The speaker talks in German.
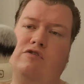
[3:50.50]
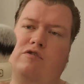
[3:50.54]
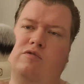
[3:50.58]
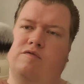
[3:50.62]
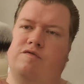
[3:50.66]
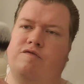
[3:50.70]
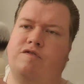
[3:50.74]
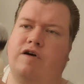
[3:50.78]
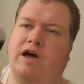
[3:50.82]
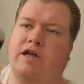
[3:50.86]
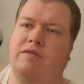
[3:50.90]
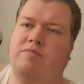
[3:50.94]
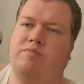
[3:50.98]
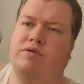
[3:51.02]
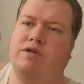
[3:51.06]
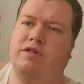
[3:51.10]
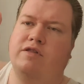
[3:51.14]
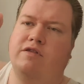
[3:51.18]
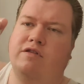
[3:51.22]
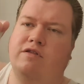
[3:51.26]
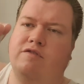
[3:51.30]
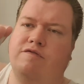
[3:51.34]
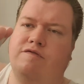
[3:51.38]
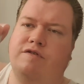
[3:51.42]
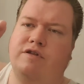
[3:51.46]
zu dem
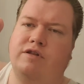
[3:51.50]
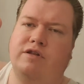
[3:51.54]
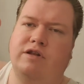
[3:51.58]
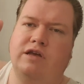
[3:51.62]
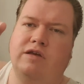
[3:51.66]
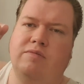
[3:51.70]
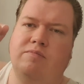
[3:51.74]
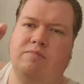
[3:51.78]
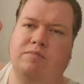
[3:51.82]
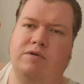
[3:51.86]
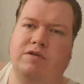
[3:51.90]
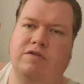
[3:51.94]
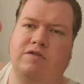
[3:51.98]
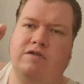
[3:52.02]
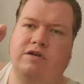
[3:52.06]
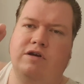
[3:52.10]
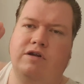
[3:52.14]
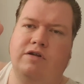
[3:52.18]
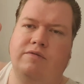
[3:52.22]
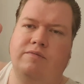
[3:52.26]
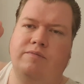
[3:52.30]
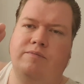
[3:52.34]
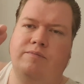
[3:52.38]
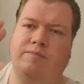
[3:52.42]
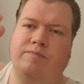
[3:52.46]
Feinpinsel, finde ich, ein
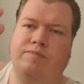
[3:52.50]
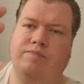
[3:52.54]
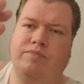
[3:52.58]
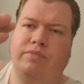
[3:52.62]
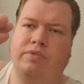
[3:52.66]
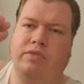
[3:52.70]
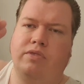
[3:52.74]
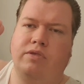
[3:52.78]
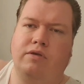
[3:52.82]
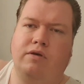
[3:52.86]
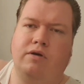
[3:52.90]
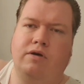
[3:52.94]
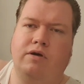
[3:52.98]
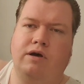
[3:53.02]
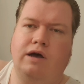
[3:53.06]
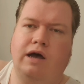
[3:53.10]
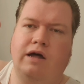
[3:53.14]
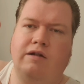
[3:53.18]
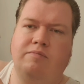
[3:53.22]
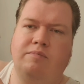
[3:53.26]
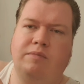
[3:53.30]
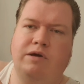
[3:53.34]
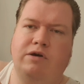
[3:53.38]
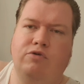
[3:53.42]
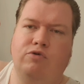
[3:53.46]
bisschen, äh,
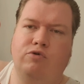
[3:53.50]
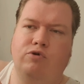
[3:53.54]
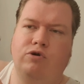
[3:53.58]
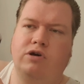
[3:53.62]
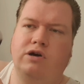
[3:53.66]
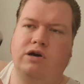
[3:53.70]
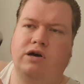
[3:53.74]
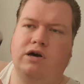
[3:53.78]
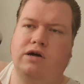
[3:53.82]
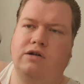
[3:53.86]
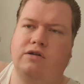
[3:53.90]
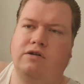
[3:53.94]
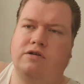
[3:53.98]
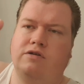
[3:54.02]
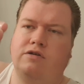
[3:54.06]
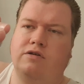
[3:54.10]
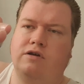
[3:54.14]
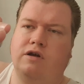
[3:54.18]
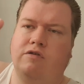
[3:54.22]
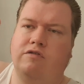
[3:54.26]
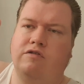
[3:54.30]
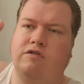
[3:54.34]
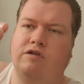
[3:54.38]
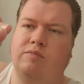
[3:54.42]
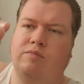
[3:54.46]
hat mehr Rückgrat.
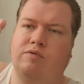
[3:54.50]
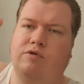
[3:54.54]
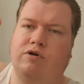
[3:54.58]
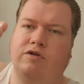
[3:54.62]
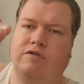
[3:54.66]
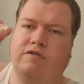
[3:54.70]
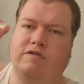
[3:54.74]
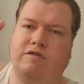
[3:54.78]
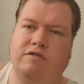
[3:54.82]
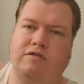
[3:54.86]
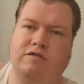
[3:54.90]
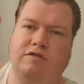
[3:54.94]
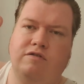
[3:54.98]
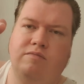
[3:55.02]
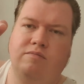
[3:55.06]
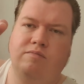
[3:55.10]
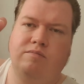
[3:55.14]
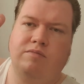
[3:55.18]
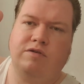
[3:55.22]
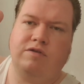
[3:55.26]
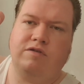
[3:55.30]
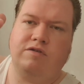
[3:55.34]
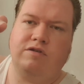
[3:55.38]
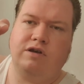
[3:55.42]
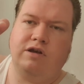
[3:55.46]
Also die Borsten sind ein
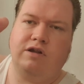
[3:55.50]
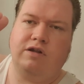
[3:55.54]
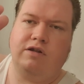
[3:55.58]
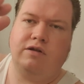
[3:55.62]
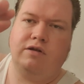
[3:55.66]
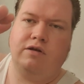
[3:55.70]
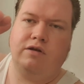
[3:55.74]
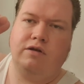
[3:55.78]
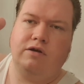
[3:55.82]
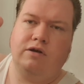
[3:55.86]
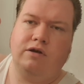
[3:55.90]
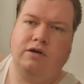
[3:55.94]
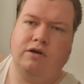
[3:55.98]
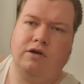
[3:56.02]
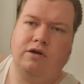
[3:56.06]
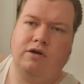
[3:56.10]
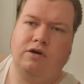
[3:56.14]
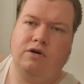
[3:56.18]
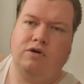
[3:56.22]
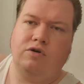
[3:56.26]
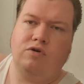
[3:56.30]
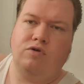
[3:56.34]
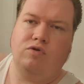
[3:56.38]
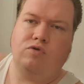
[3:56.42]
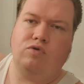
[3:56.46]
bisschen
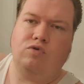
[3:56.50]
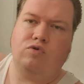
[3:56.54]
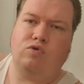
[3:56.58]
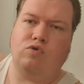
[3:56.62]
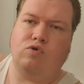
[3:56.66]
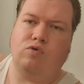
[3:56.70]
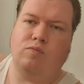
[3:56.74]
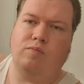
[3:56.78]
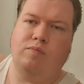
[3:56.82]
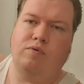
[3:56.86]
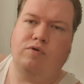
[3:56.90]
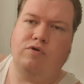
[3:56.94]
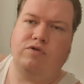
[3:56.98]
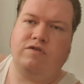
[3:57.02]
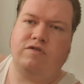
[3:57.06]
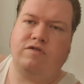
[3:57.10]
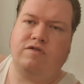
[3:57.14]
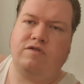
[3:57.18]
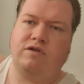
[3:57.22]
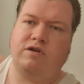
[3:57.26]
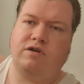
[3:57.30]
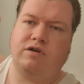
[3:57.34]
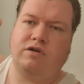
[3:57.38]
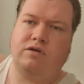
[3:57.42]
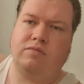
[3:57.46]

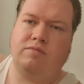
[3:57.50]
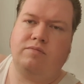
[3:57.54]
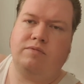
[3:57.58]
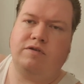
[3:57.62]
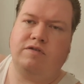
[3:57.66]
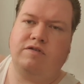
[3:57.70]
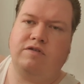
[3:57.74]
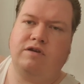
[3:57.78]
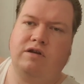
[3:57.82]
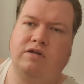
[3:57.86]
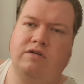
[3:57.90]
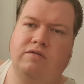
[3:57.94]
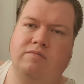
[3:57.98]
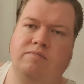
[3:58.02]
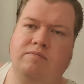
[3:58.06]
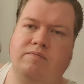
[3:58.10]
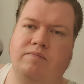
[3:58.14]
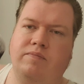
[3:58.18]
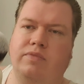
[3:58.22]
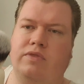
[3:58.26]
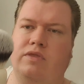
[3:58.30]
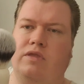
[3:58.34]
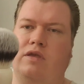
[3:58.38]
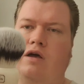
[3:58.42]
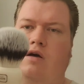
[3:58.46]
robuster, ein bisschen,
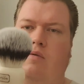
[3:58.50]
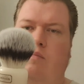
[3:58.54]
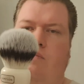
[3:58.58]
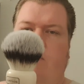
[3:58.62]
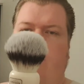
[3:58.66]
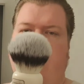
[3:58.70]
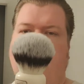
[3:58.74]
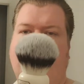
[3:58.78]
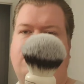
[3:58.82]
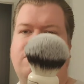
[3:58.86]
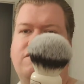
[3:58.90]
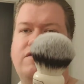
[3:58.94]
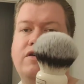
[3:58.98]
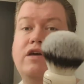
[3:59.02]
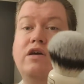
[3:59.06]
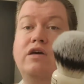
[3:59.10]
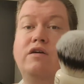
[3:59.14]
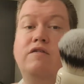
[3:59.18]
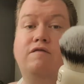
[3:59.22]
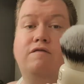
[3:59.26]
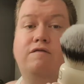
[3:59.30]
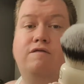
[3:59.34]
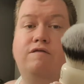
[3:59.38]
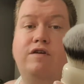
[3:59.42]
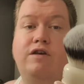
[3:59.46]
ja, ein bisschen
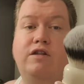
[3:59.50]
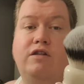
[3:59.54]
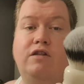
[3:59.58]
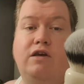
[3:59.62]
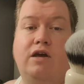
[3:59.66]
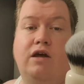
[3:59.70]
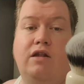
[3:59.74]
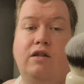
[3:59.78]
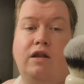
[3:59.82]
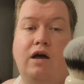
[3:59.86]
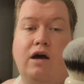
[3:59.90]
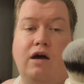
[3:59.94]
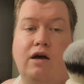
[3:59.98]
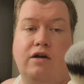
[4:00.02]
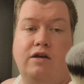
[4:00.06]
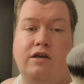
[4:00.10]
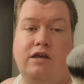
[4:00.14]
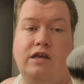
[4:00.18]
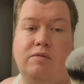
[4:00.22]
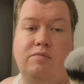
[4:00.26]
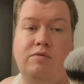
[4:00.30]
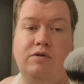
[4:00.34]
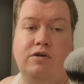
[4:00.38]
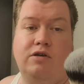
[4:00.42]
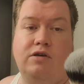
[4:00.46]
weniger
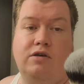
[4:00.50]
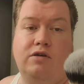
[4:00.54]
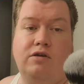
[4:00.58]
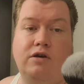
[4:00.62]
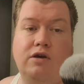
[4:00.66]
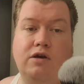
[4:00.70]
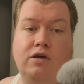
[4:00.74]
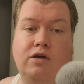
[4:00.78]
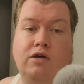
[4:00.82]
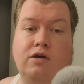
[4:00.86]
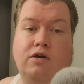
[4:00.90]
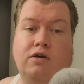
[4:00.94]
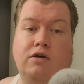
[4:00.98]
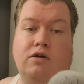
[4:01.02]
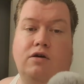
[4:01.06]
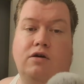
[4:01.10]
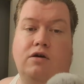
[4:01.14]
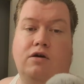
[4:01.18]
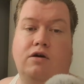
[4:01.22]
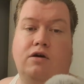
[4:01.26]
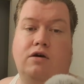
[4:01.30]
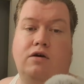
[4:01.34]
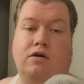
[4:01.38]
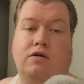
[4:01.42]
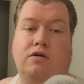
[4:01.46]
nachgiebig,
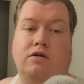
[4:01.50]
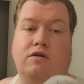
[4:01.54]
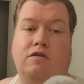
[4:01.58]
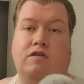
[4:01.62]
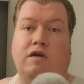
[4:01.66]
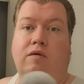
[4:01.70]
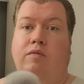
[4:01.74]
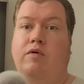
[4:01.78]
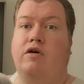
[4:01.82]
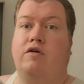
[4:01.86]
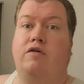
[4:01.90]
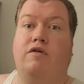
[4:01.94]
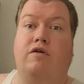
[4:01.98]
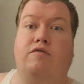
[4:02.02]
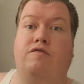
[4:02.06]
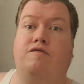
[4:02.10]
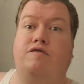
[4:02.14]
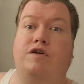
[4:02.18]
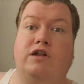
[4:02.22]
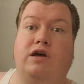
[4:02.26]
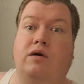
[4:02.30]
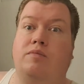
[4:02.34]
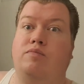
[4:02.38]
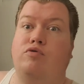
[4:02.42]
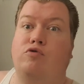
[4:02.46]
äh, ist aber
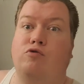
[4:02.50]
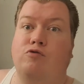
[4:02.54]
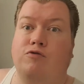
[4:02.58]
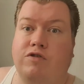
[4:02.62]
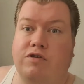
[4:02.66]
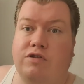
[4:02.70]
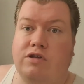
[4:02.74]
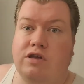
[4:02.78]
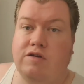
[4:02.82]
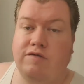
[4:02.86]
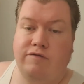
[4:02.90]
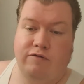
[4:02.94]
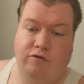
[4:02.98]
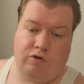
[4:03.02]
weder positiv